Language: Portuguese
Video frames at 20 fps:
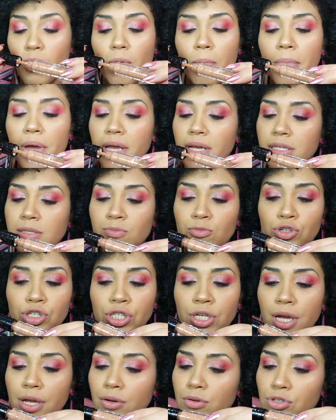o mesmo
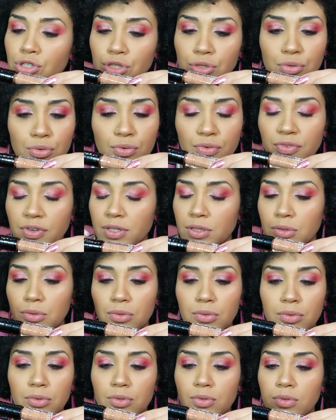cheiro de uva
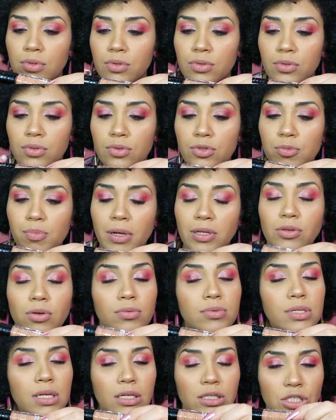do, dos
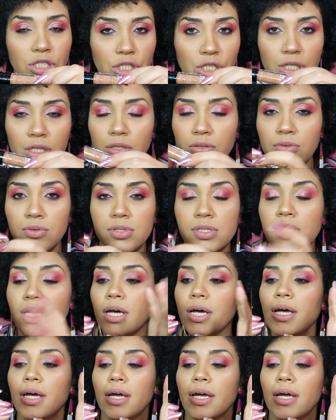batons antigos.